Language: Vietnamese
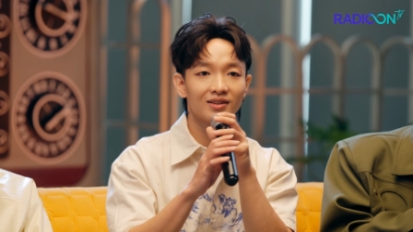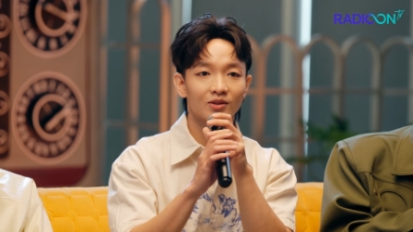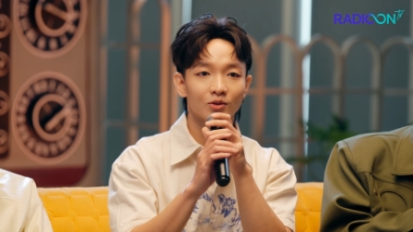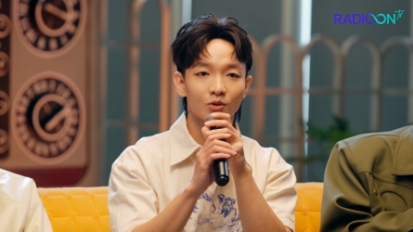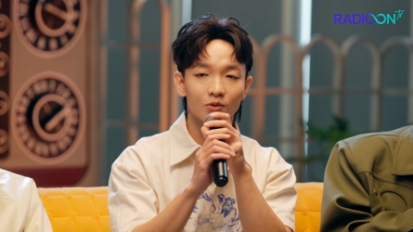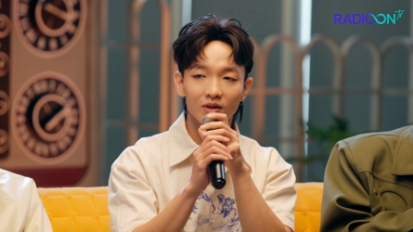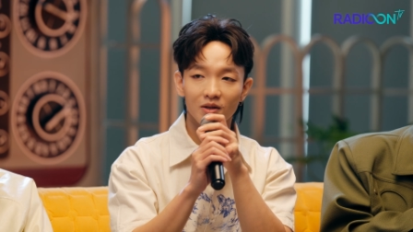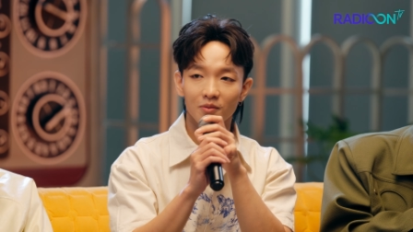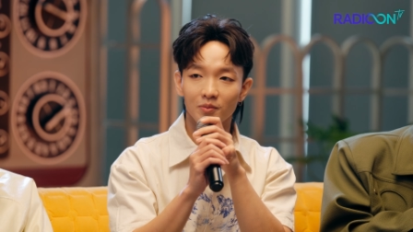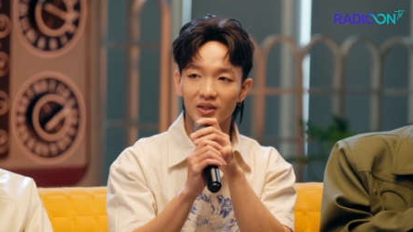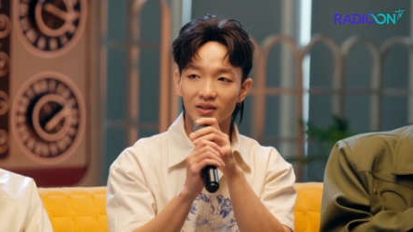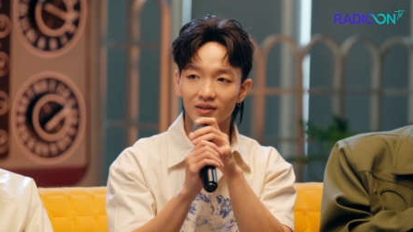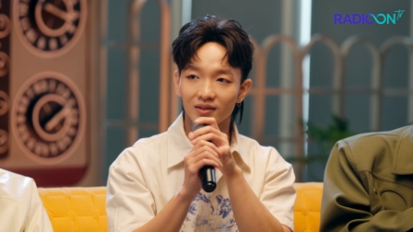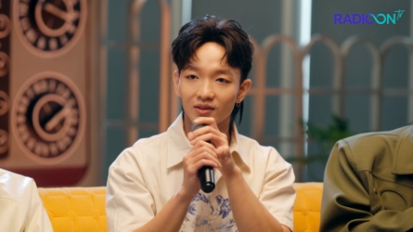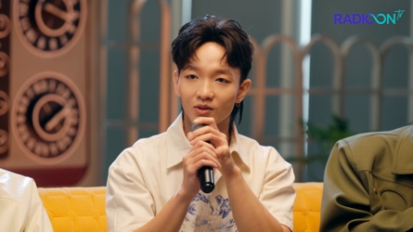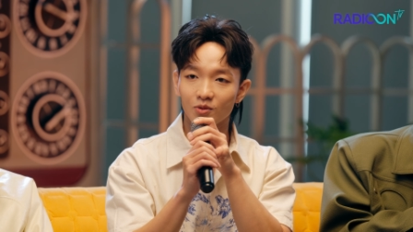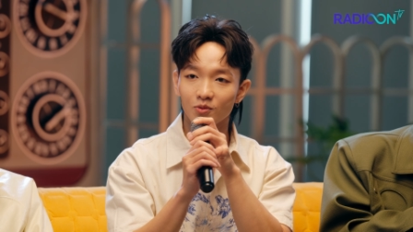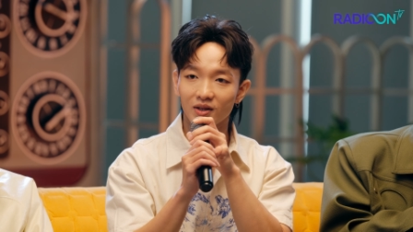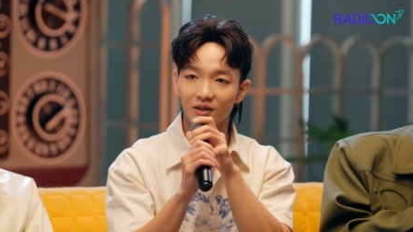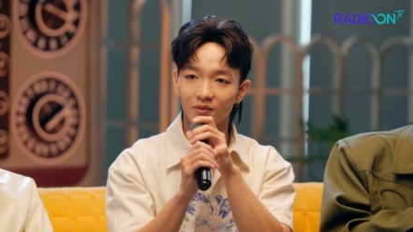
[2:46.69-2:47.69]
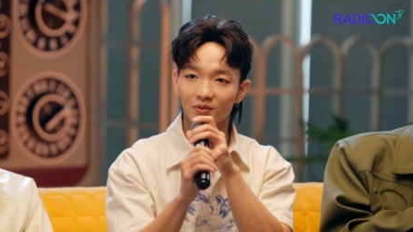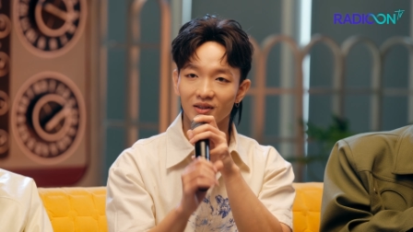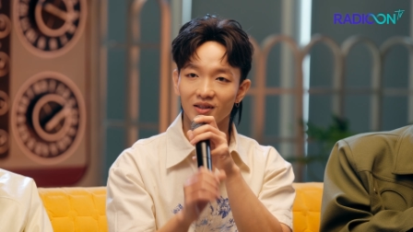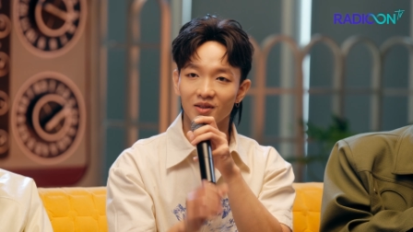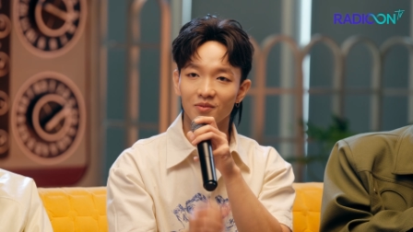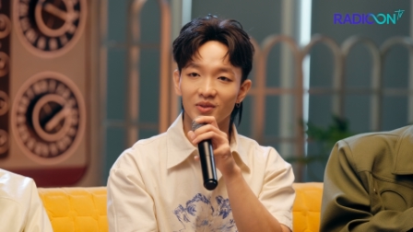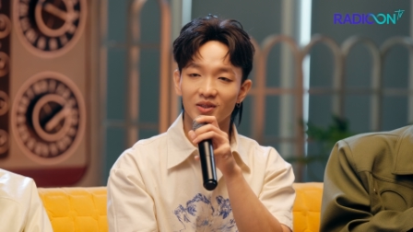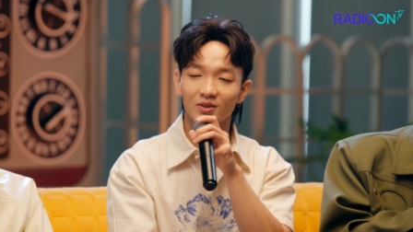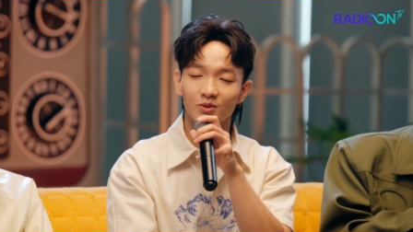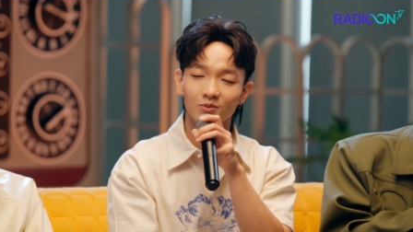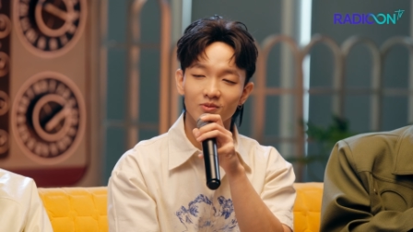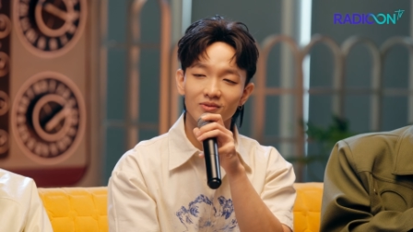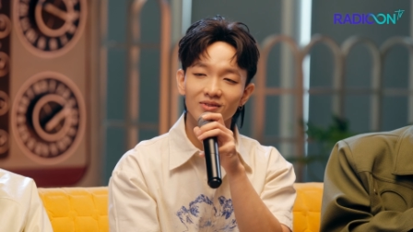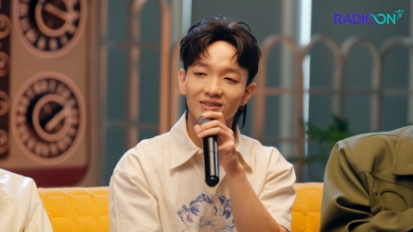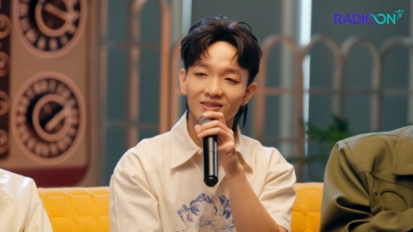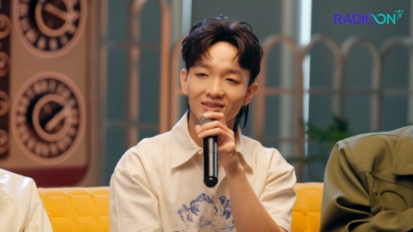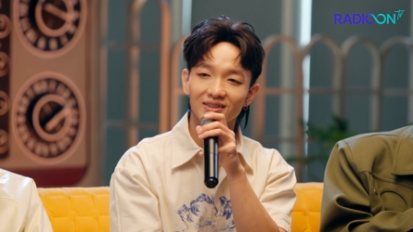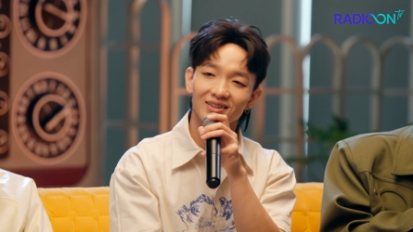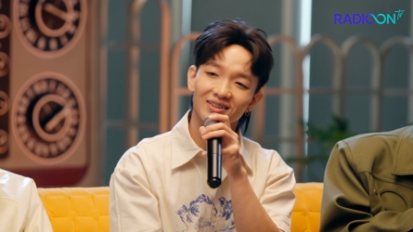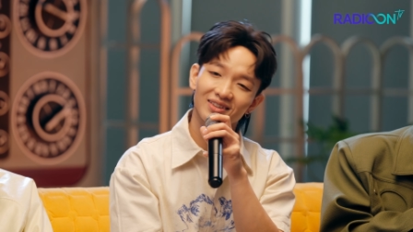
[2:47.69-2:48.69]
đúng là mình cũng cảm thấy là mình
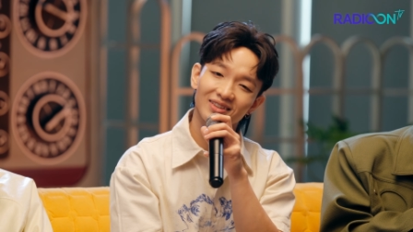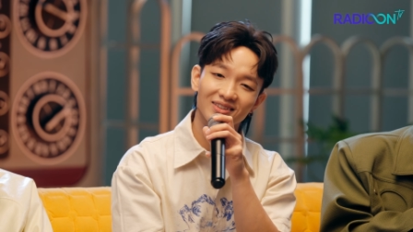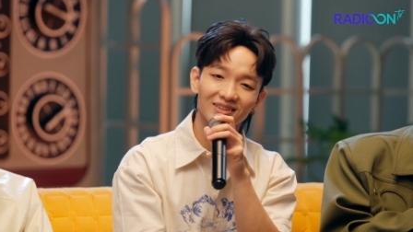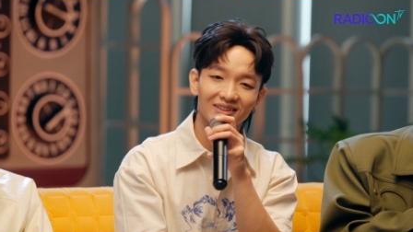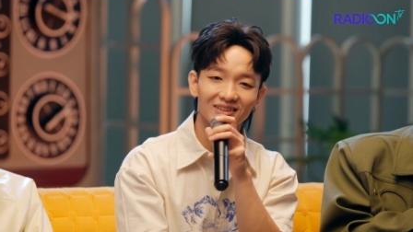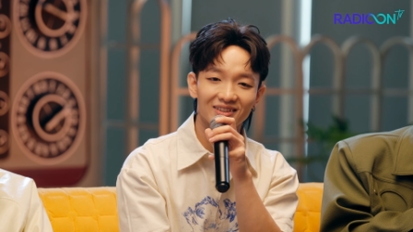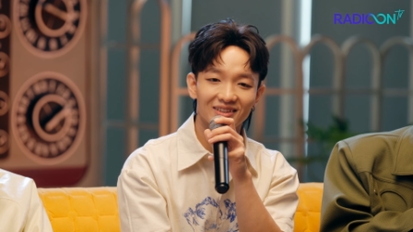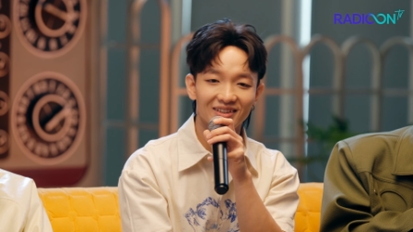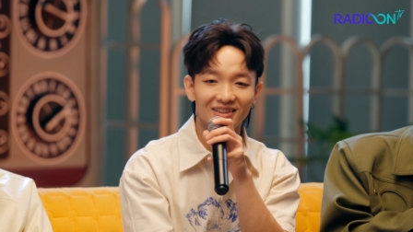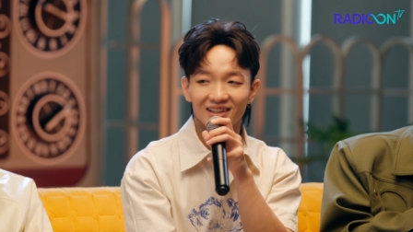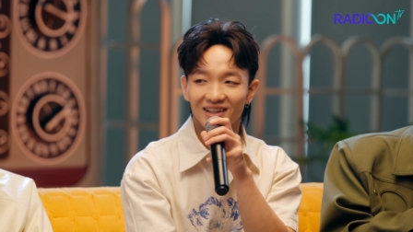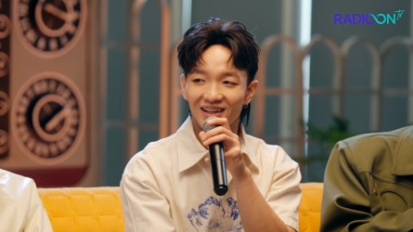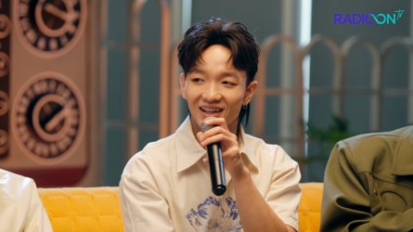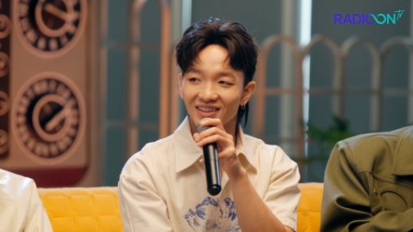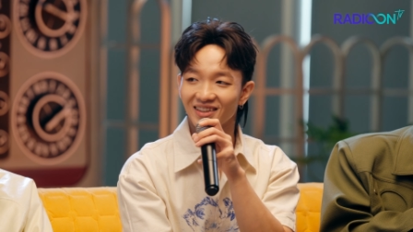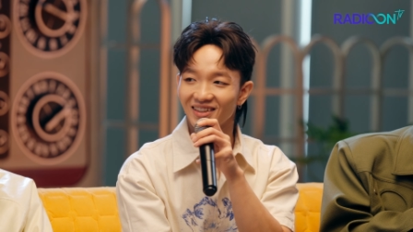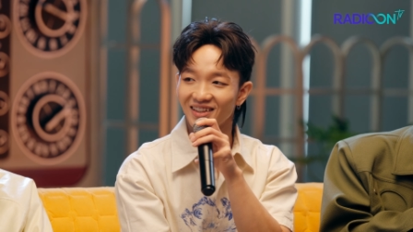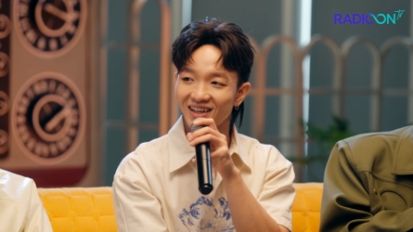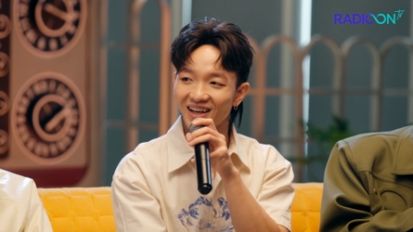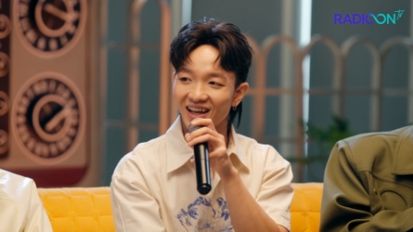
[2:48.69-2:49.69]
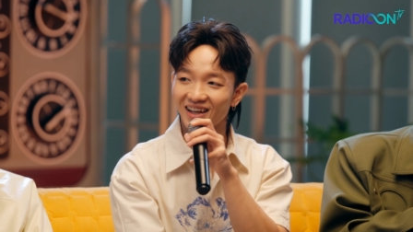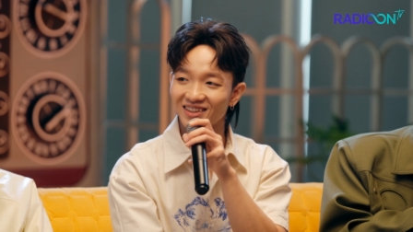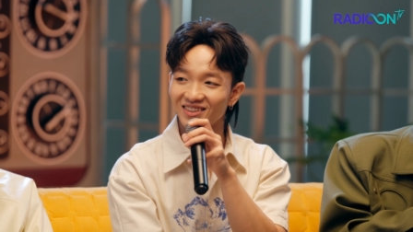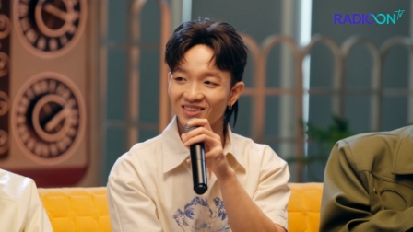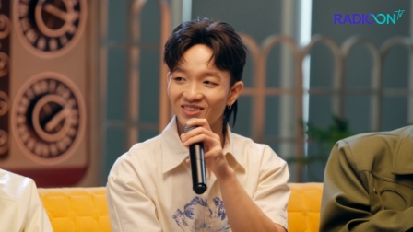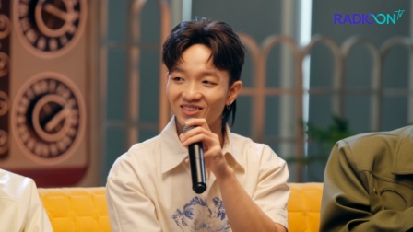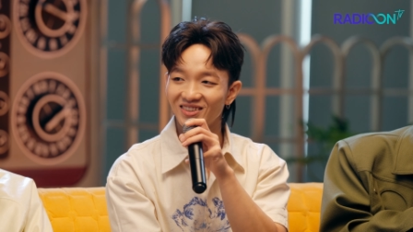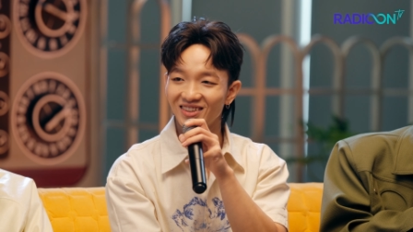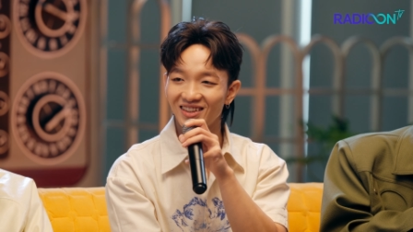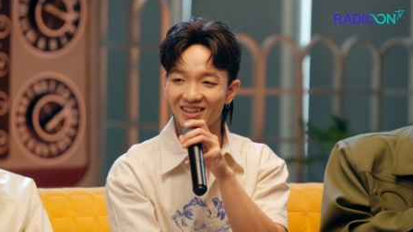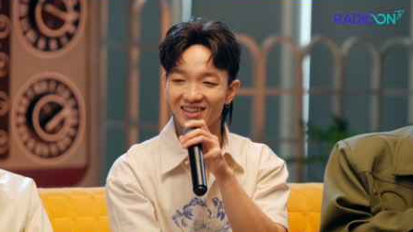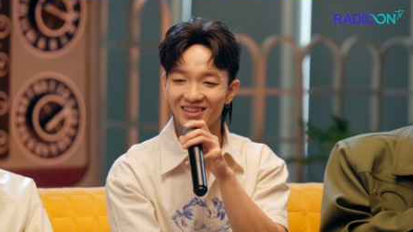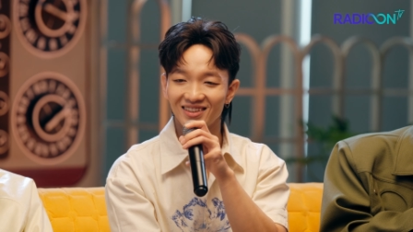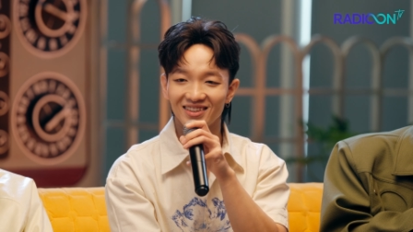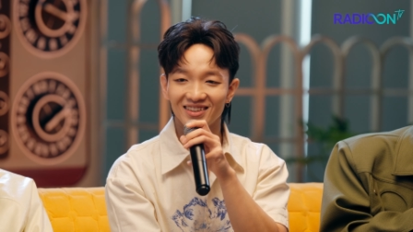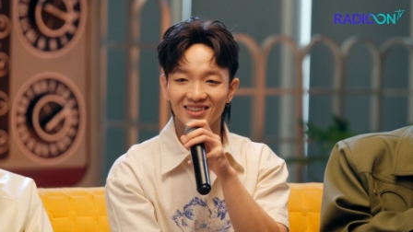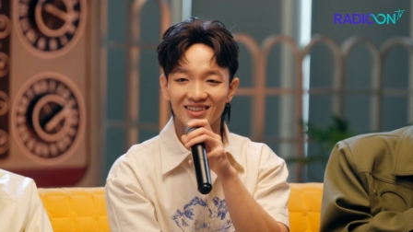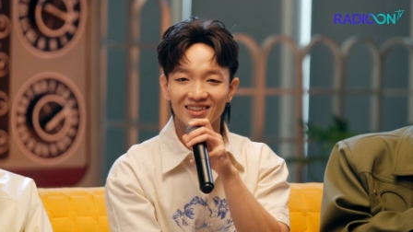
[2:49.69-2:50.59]
cũng hiền lành rồi là